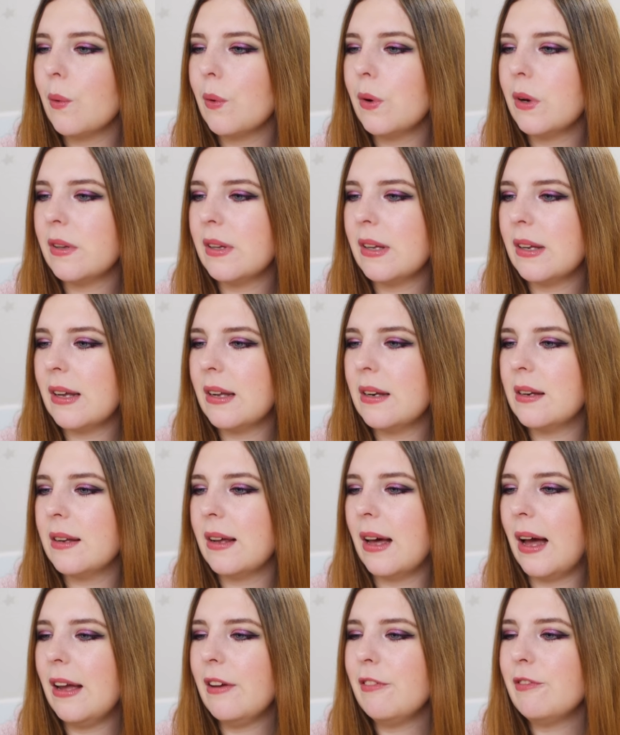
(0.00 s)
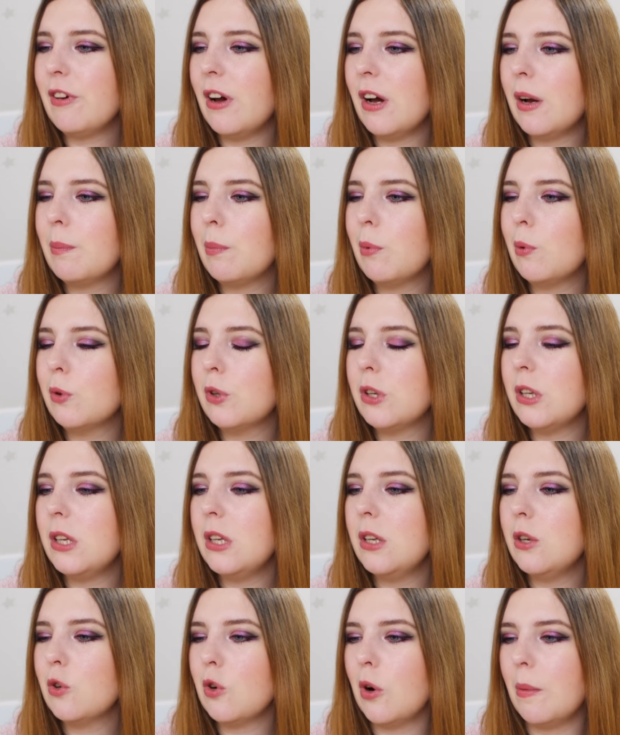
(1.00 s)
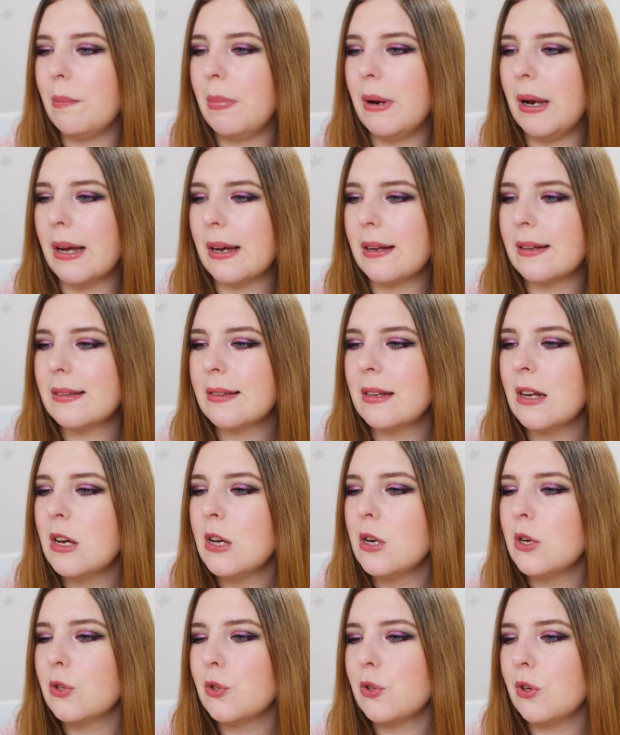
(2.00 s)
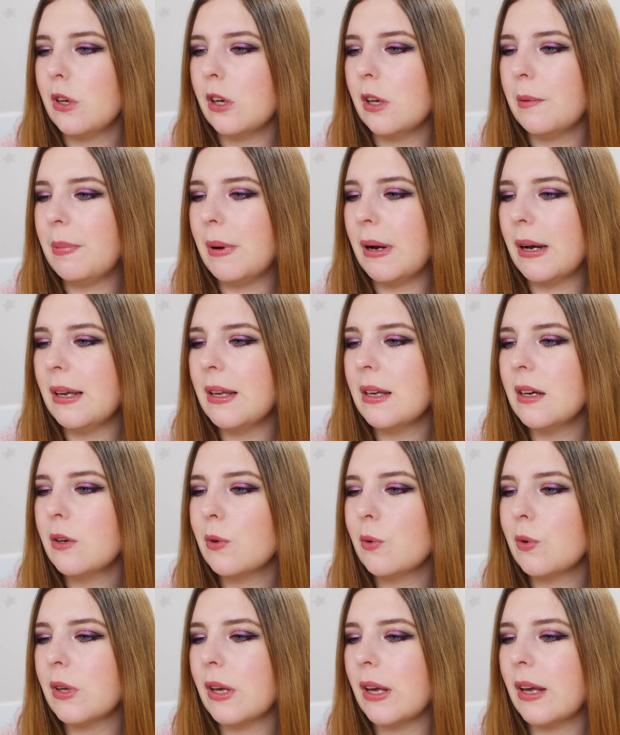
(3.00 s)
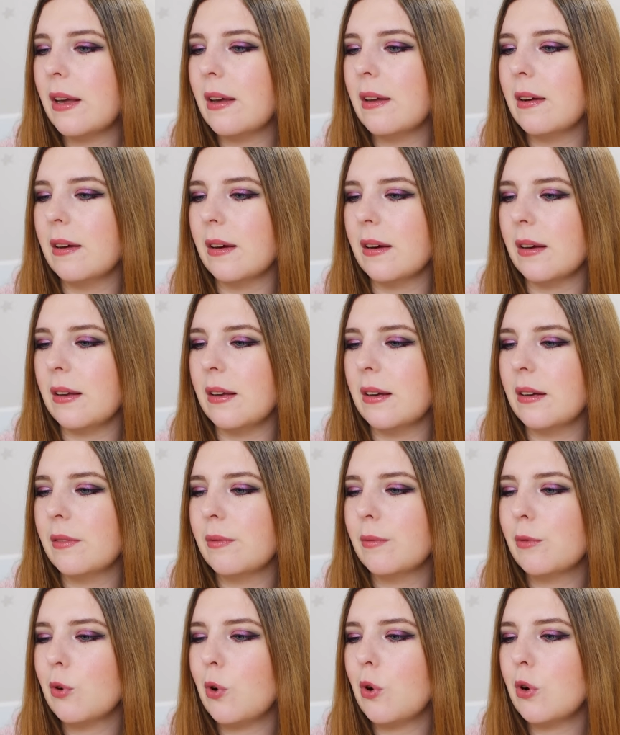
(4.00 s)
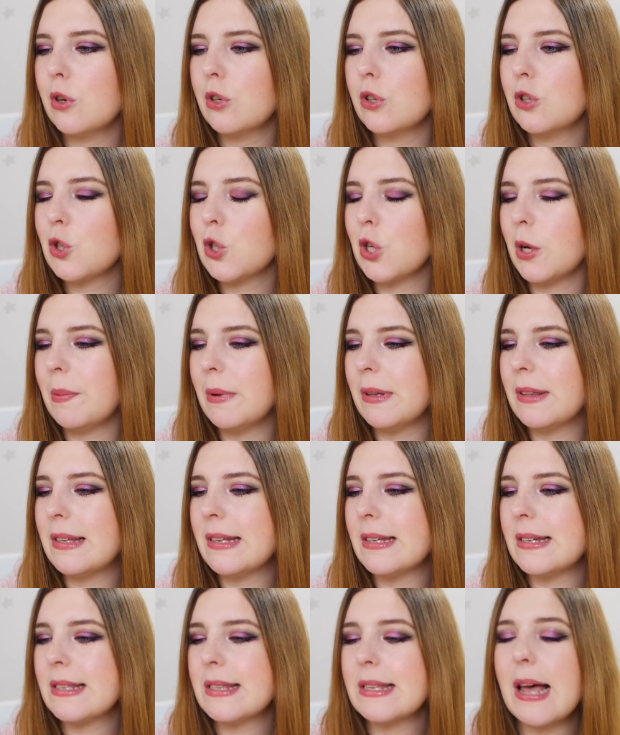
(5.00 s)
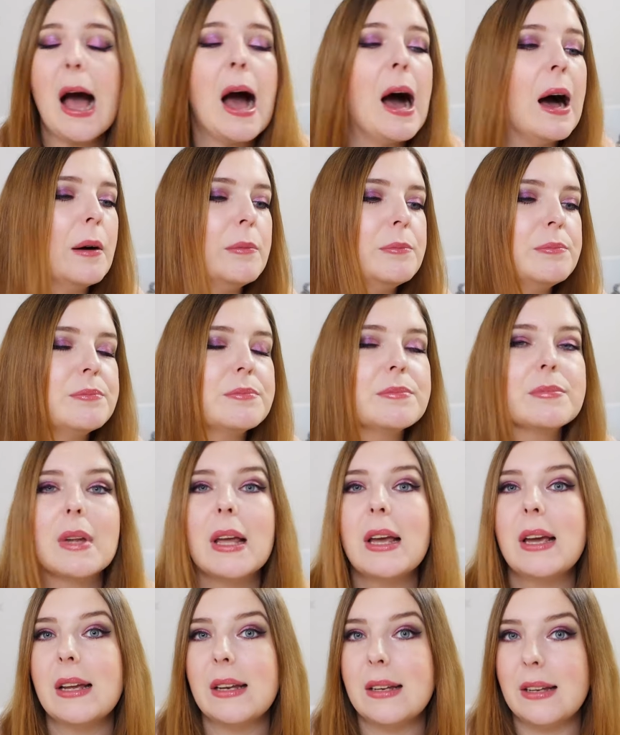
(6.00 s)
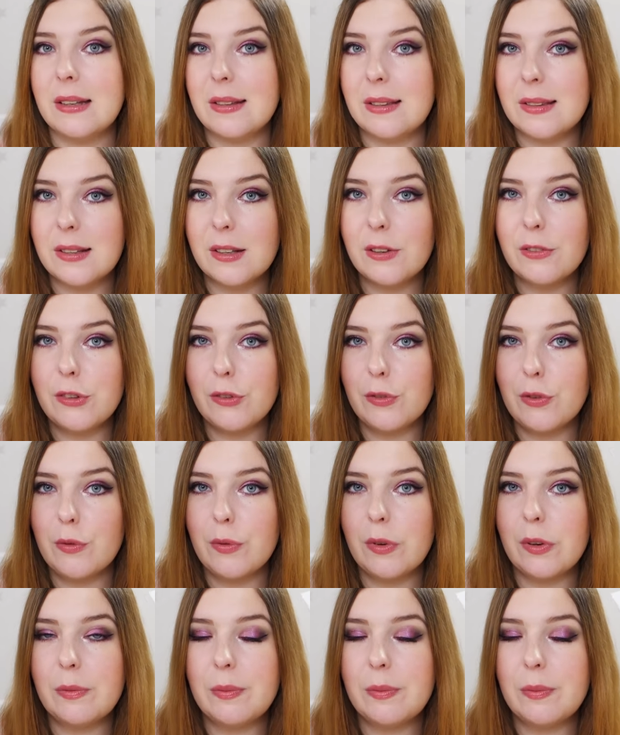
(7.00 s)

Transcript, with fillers: und es hat einen Dreifach-Proteinkomplex. Soll reparieren und regenerieren. Trockenes, strapaziertes Haar. Das trifft auf jeden